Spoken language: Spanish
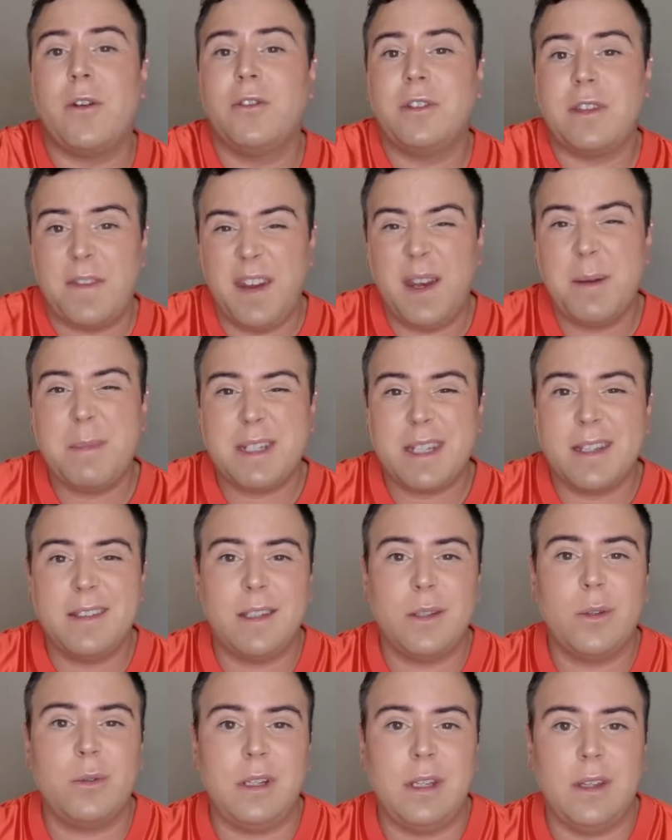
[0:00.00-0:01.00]
Tendría más
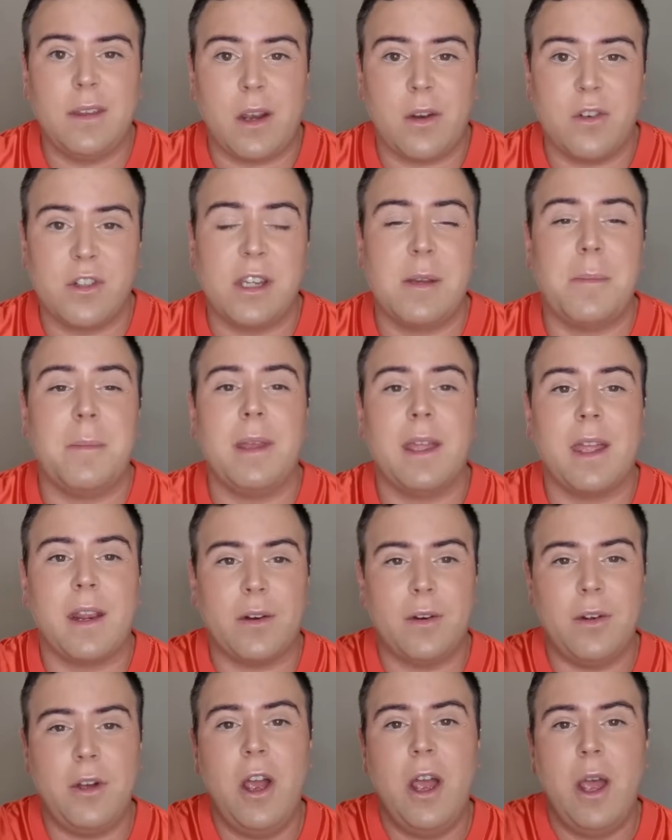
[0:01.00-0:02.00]
sentido utilizarlos en
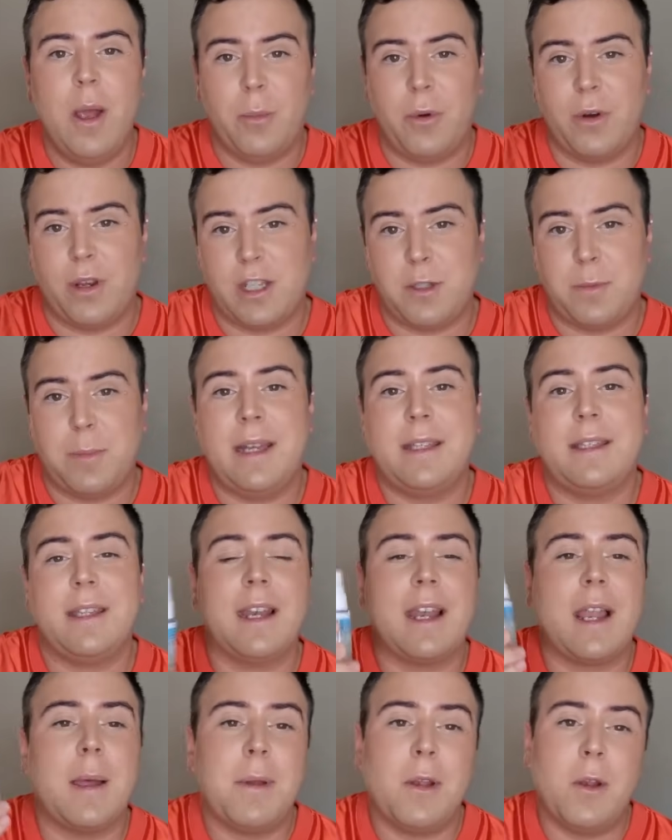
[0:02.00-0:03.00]
invierno porque es para tener
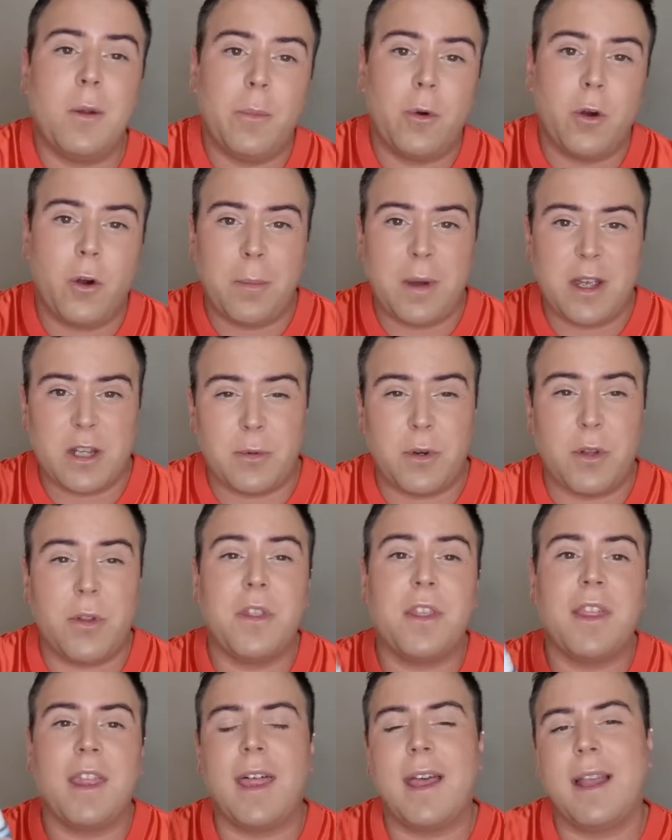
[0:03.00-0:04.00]
la piel un poco más
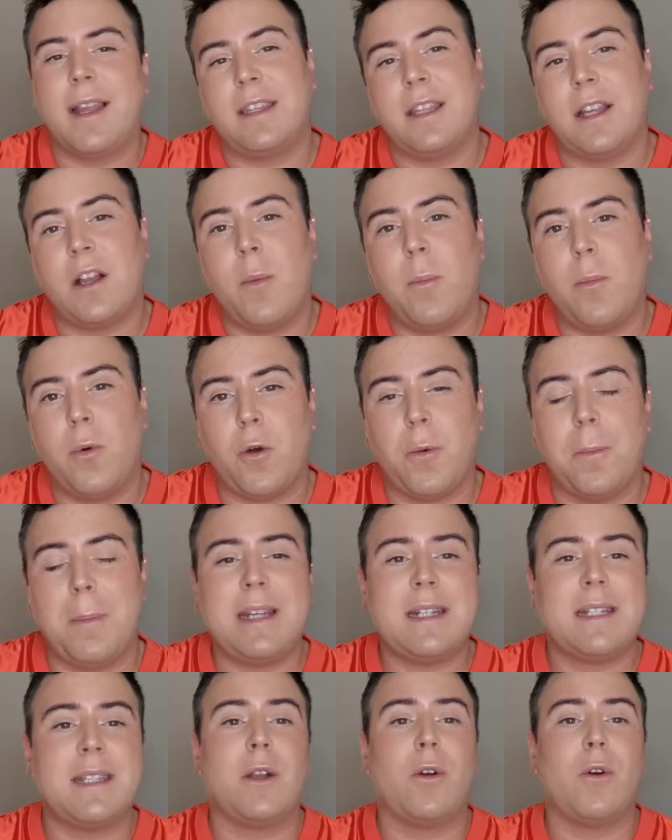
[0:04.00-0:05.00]
bronceada, que tenga un poco
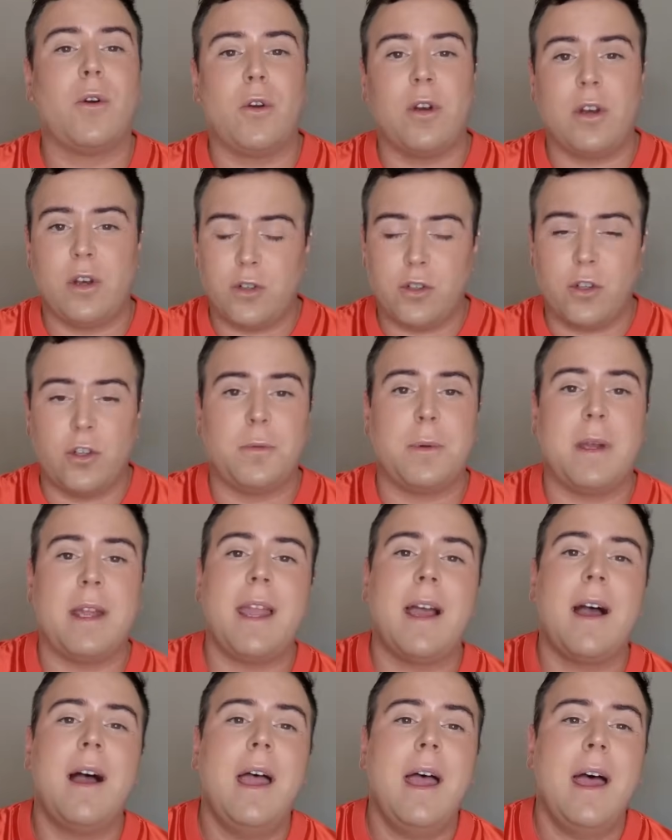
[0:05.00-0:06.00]
más de color y no se nos
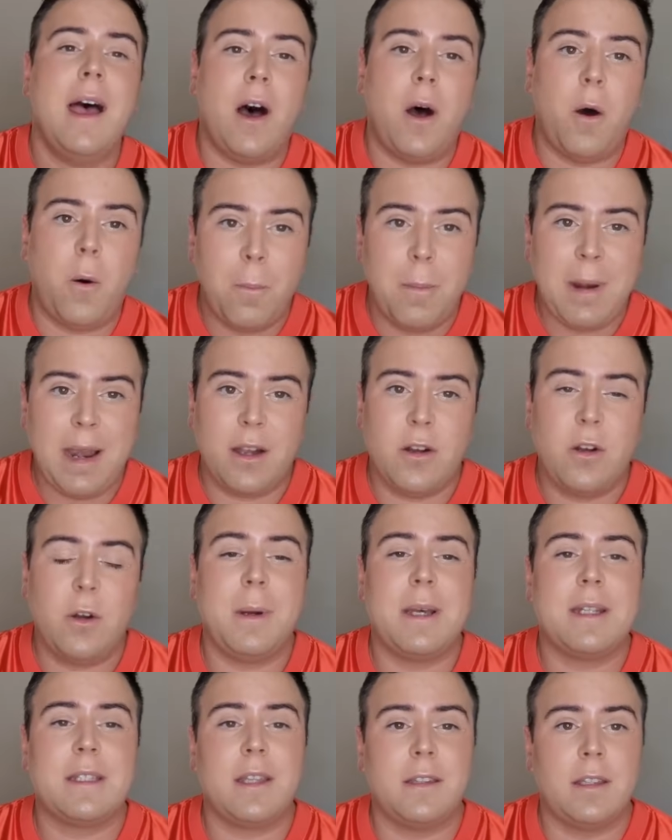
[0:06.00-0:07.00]
vaya a un blanco
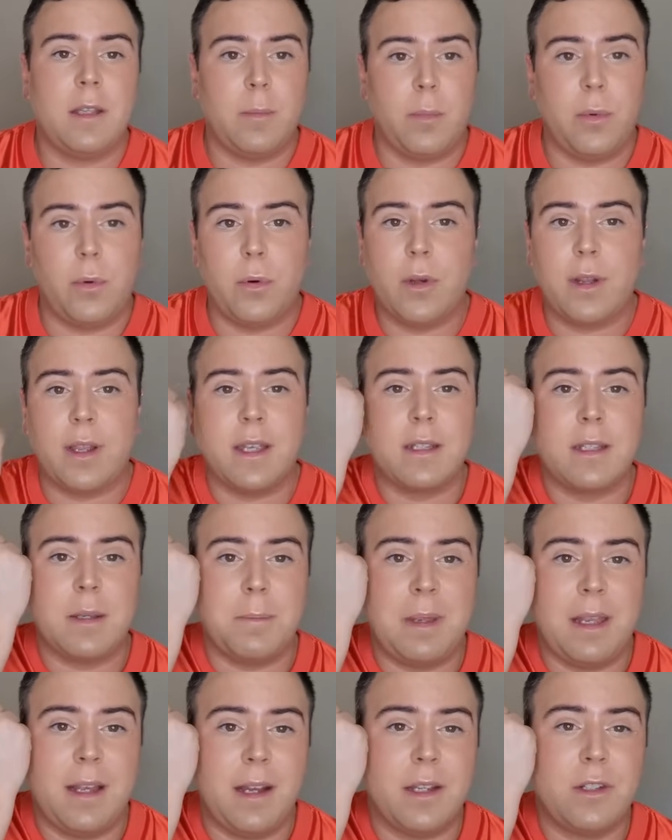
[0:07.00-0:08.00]
bastante puro, que es
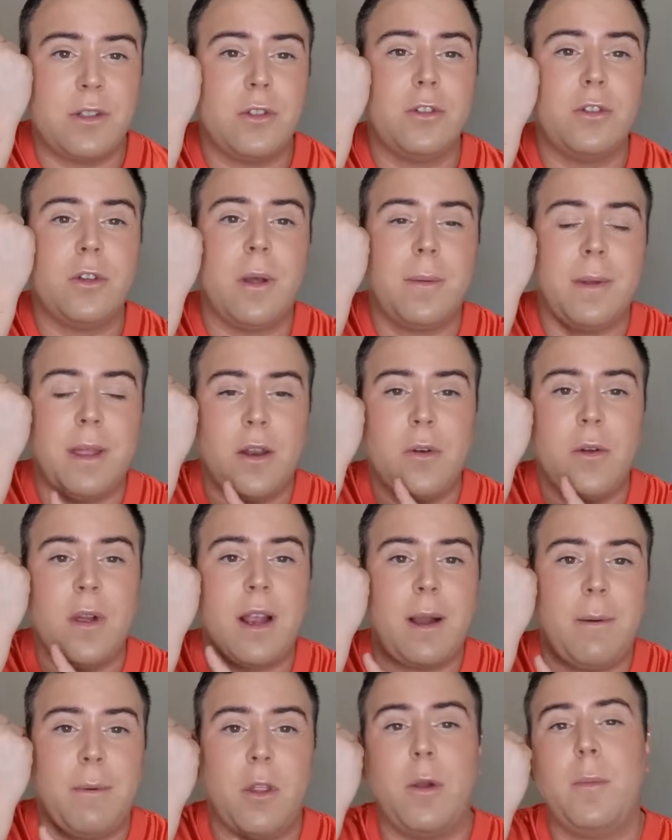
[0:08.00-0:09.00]
mi caso. Todavía no he
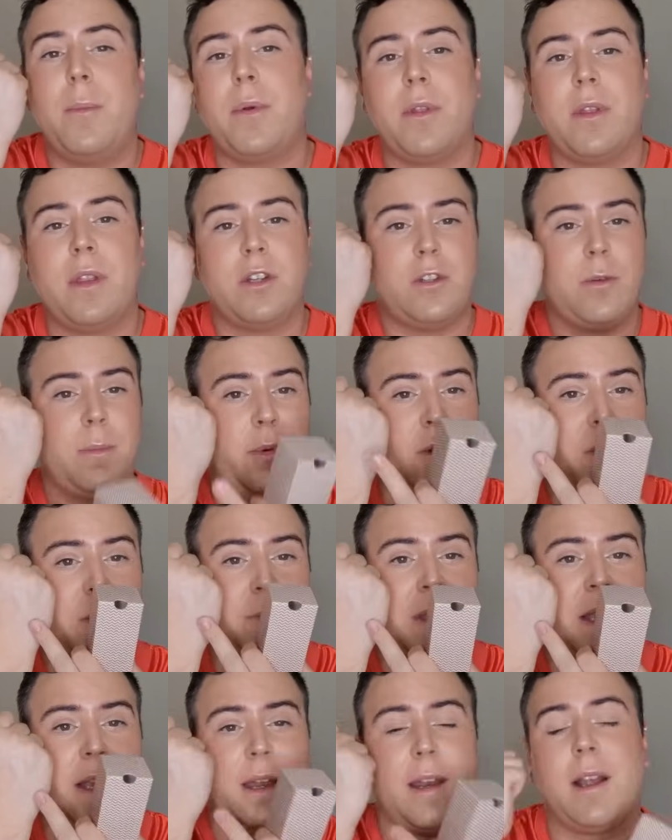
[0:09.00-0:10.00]
acabado el proceso, pero
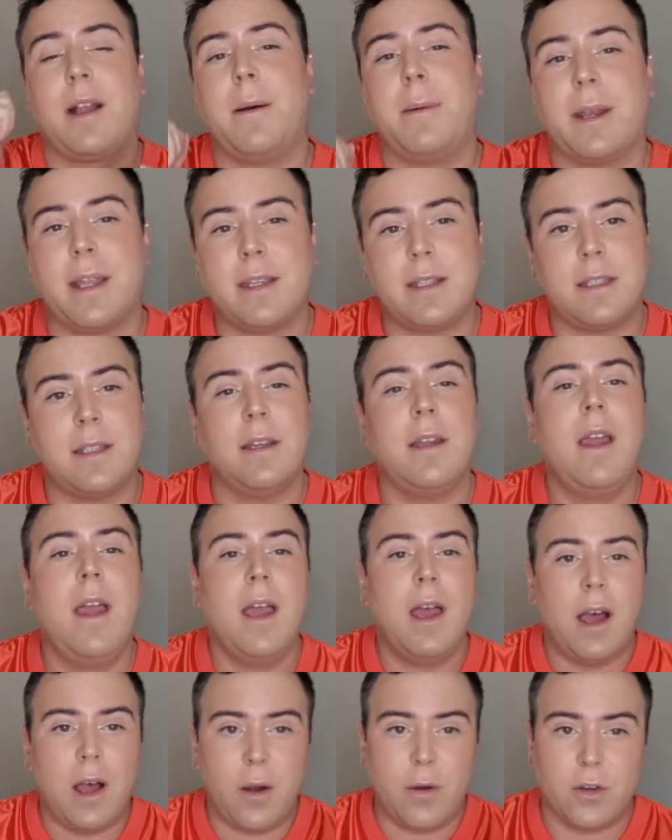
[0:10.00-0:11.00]
mi cara acabará así.
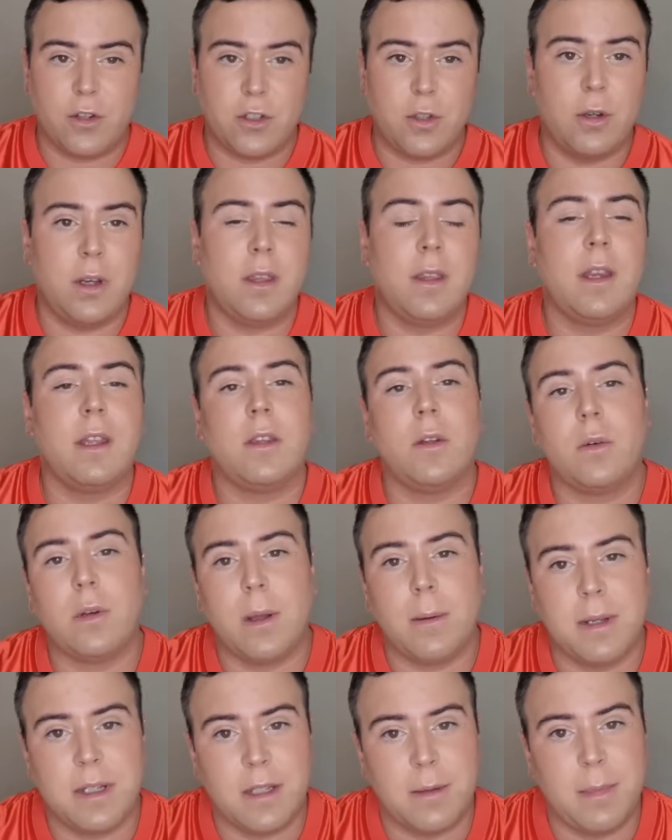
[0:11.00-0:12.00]
Aunque os tengo que decir que tengo una
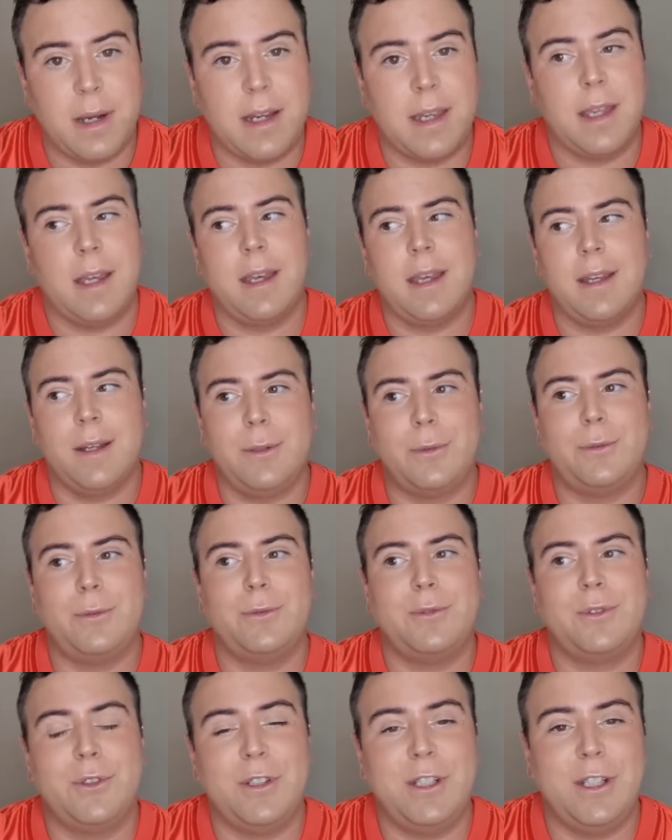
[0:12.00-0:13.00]
base de maquillaje
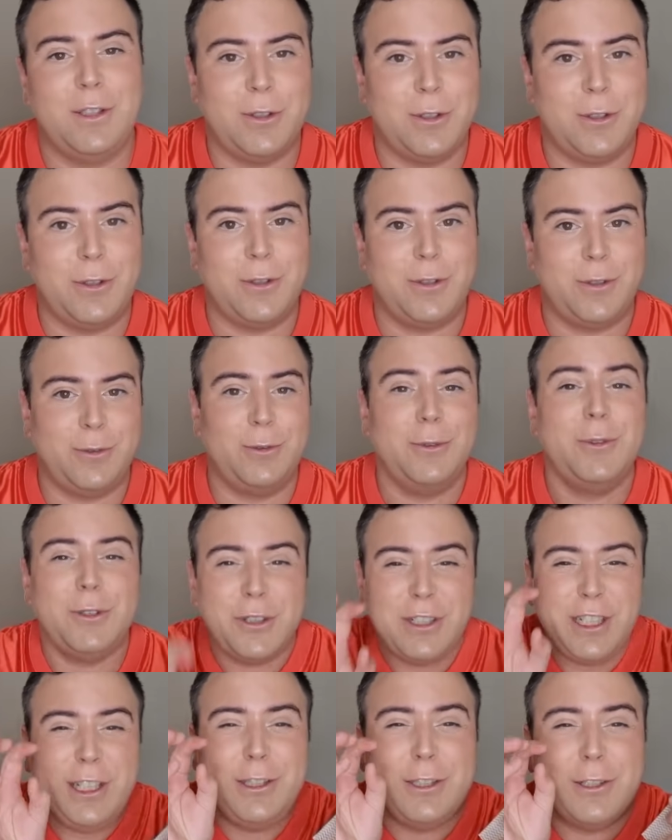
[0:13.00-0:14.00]
un tonito, un
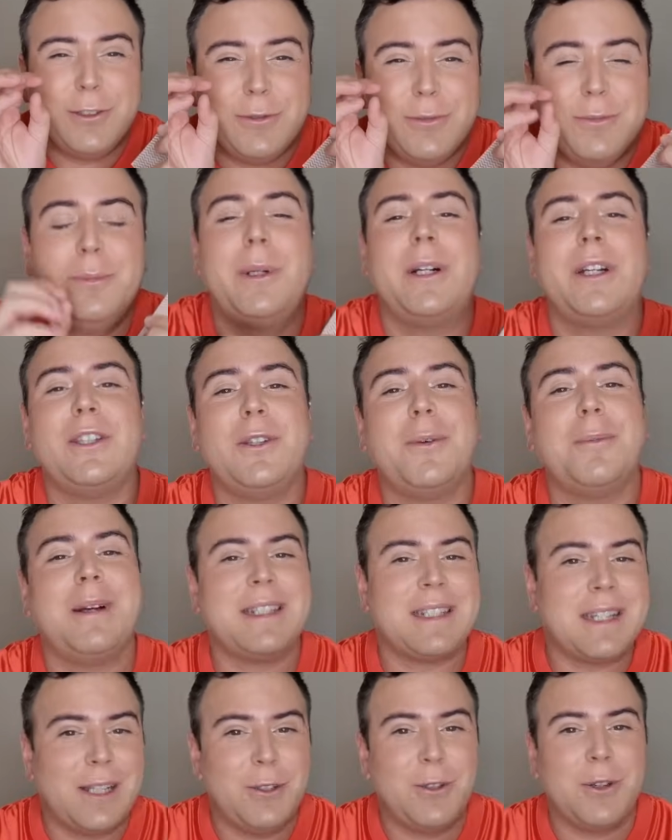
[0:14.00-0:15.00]
tonito un poquito más
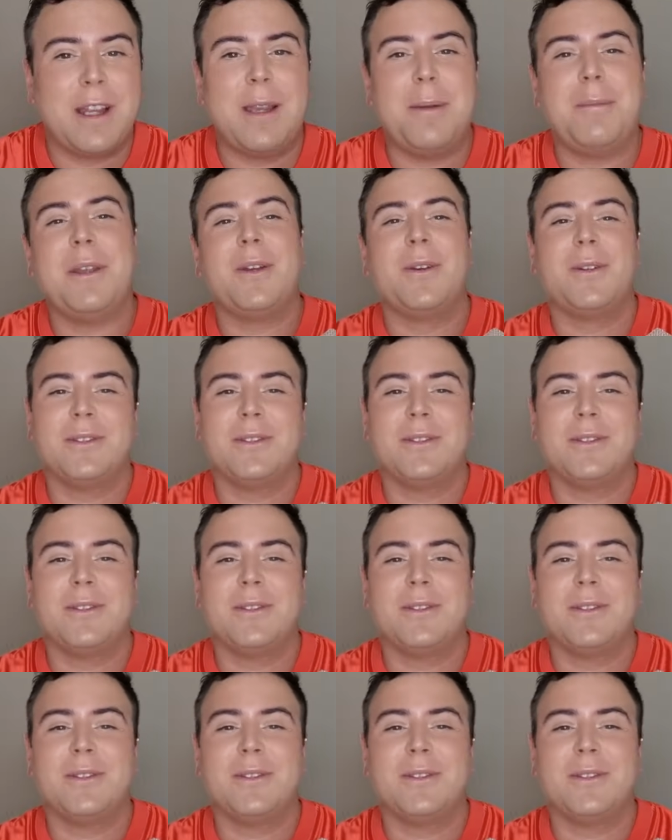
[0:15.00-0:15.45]
alto que el mío.